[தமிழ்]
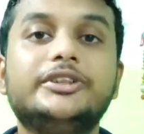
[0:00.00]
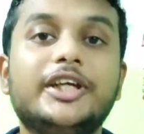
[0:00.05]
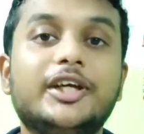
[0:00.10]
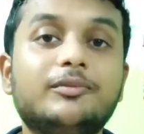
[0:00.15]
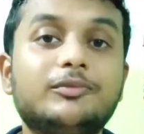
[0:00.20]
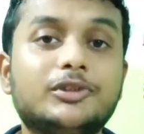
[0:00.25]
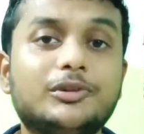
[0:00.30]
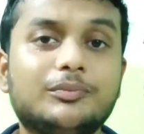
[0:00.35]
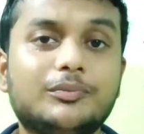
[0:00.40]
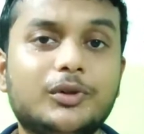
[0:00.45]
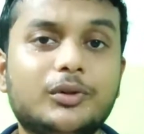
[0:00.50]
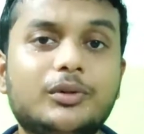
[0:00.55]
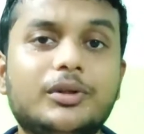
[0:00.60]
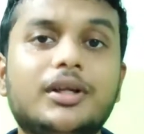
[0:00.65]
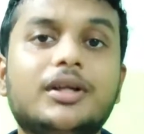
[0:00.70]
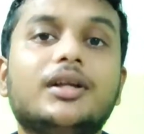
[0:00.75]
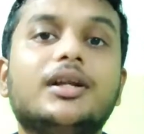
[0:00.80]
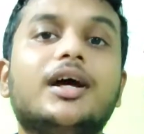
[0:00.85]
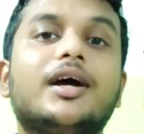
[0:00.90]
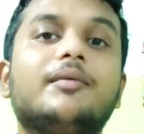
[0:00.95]
ஜேம்ஸ்
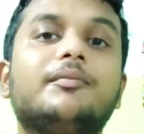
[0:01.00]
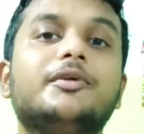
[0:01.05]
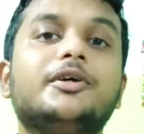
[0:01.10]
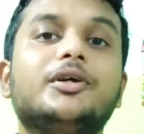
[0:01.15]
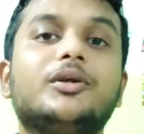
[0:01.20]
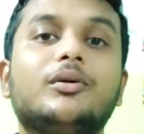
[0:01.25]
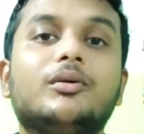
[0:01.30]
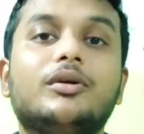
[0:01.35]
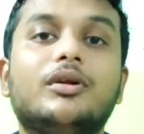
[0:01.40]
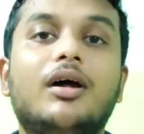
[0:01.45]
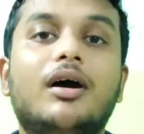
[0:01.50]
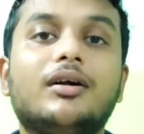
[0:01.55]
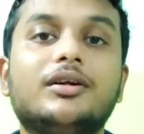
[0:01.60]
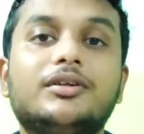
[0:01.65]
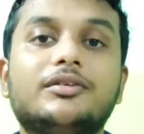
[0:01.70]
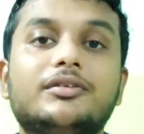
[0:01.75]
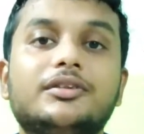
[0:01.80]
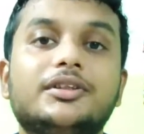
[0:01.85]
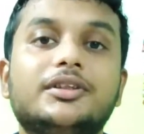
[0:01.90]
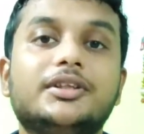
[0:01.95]
ப்ளூடல் அப்படிங்கிற ஒரு
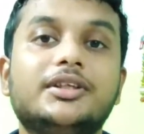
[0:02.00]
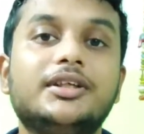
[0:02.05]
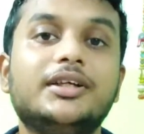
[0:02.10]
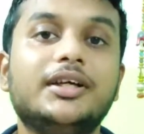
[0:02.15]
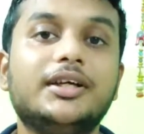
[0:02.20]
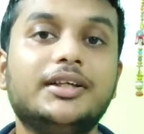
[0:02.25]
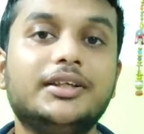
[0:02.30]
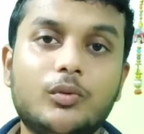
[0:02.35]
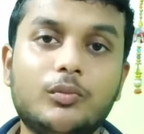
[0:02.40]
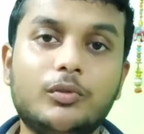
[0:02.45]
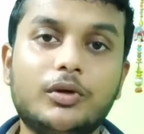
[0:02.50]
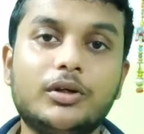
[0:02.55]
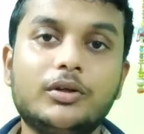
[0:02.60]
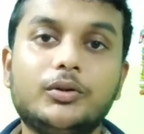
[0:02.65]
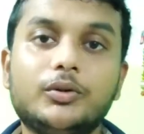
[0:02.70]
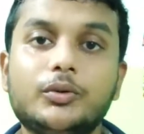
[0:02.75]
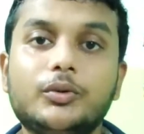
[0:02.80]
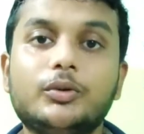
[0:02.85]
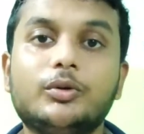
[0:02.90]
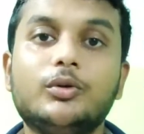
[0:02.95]
டாக்டர் வந்துட்டு ஹியூமன்
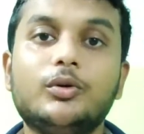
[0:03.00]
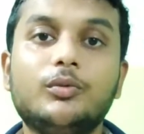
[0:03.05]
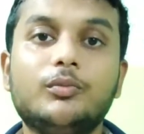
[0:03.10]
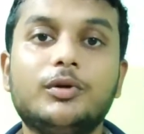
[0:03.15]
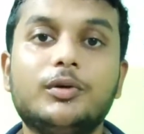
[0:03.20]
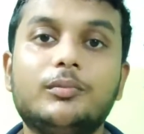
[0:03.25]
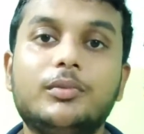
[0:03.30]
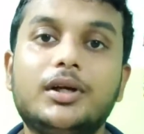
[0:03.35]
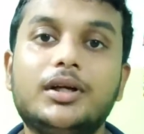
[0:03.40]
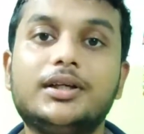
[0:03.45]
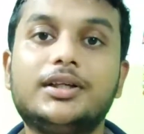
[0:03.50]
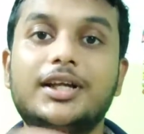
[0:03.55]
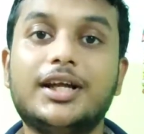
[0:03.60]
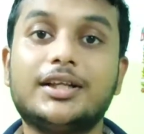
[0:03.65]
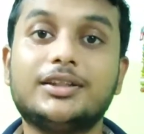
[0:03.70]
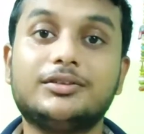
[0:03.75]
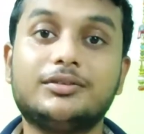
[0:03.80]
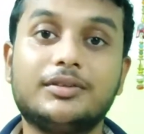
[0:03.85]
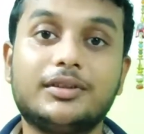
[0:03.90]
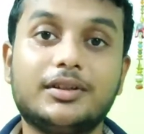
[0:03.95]
டு ஹியூமன் பிளட்
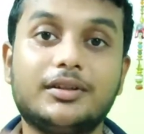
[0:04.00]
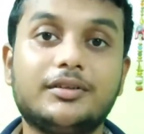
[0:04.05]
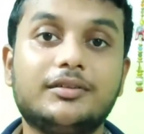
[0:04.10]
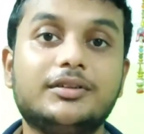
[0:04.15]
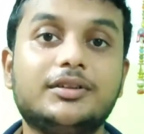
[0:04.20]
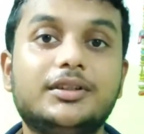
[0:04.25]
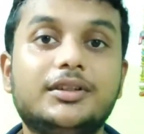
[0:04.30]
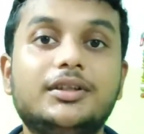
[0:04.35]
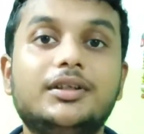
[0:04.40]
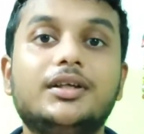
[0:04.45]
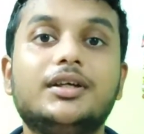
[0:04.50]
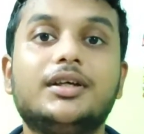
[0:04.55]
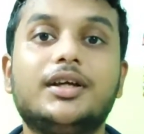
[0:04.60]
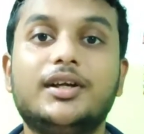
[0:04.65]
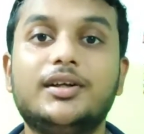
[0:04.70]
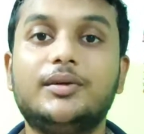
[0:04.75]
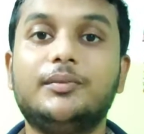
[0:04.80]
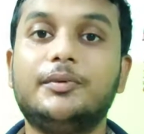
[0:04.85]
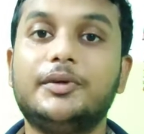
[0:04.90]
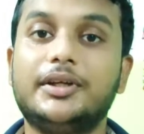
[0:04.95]
ட்ரான்ஸ்ஃபரை வந்து
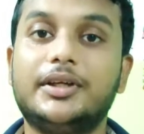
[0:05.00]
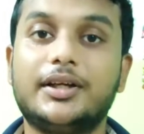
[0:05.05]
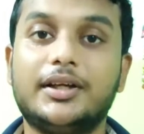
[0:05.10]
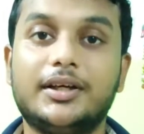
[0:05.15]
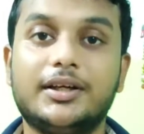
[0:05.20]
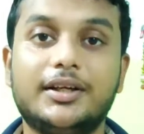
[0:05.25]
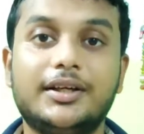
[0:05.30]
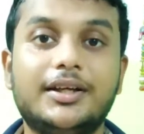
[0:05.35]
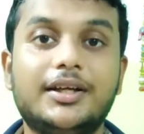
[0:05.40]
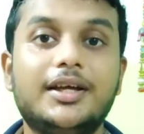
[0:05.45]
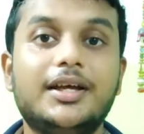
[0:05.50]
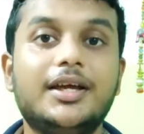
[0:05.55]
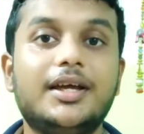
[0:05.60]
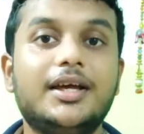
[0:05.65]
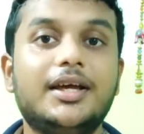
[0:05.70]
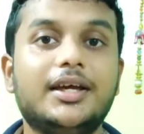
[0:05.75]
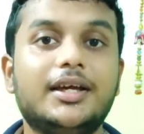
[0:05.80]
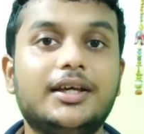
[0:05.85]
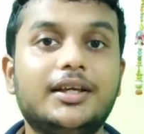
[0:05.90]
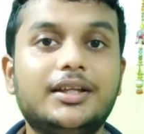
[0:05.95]
கண்டுபிடிக்கிறாங்க
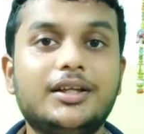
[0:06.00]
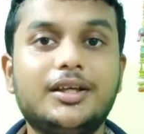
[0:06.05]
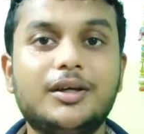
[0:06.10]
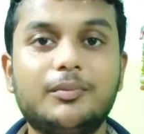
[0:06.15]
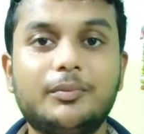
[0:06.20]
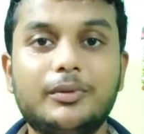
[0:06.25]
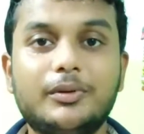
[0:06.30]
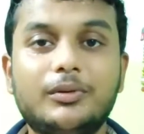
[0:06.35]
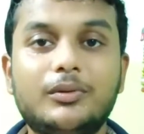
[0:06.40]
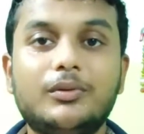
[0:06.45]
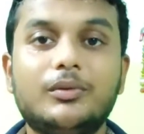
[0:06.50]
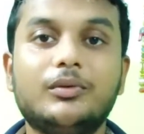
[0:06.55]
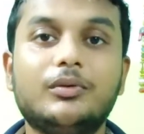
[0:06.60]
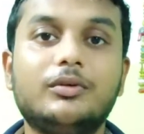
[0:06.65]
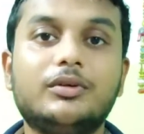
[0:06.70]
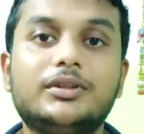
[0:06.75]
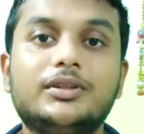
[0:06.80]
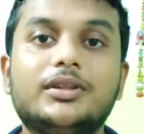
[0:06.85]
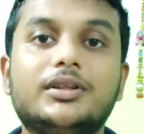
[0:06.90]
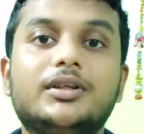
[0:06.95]
இதுக்கப்புறம்
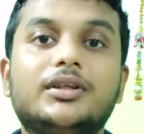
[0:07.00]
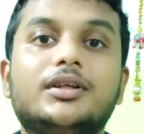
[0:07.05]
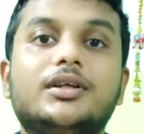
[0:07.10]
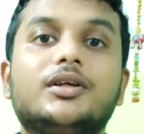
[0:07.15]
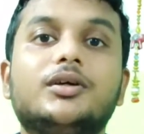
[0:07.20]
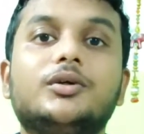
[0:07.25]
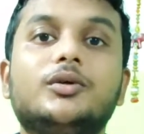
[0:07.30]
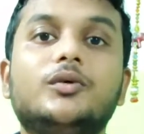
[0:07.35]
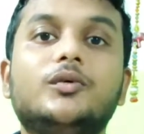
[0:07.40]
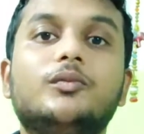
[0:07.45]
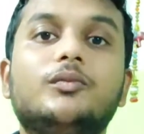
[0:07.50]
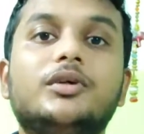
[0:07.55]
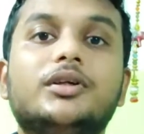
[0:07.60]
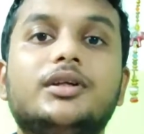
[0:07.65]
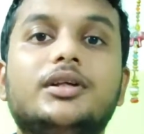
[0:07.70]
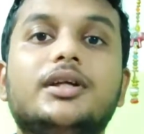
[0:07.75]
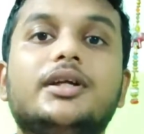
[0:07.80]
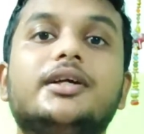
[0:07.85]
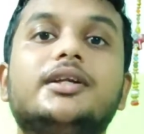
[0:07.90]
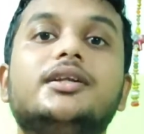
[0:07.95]
ஒரு சில
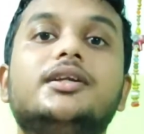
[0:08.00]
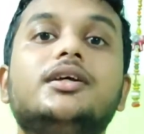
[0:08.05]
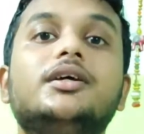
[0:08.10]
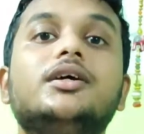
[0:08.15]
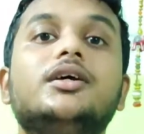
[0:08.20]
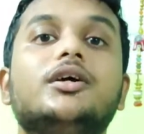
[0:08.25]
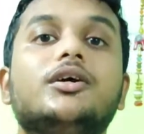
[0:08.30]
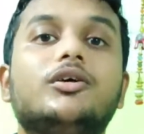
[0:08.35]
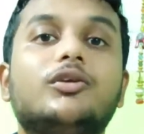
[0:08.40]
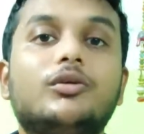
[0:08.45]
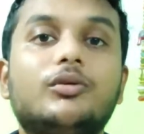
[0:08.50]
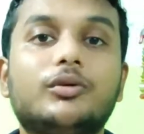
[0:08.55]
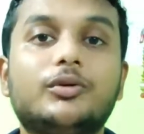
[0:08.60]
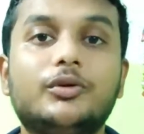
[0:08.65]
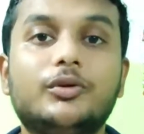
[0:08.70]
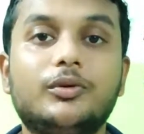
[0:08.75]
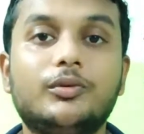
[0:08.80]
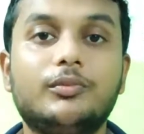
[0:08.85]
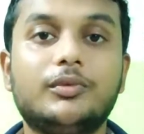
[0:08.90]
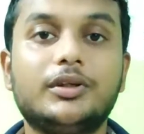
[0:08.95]
ஹியூமன்லேருந்து இன்னொரு
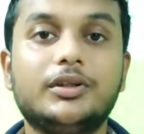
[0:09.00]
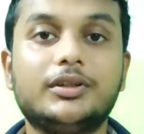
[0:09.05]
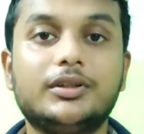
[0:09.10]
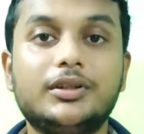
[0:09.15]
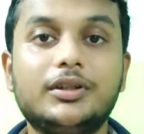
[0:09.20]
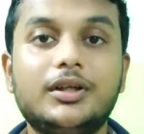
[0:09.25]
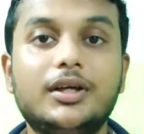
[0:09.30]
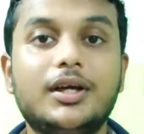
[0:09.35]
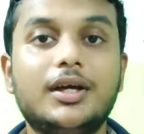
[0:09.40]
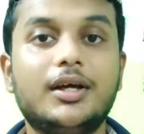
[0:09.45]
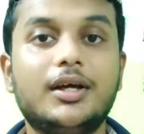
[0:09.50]
ஹியூமனுக்கு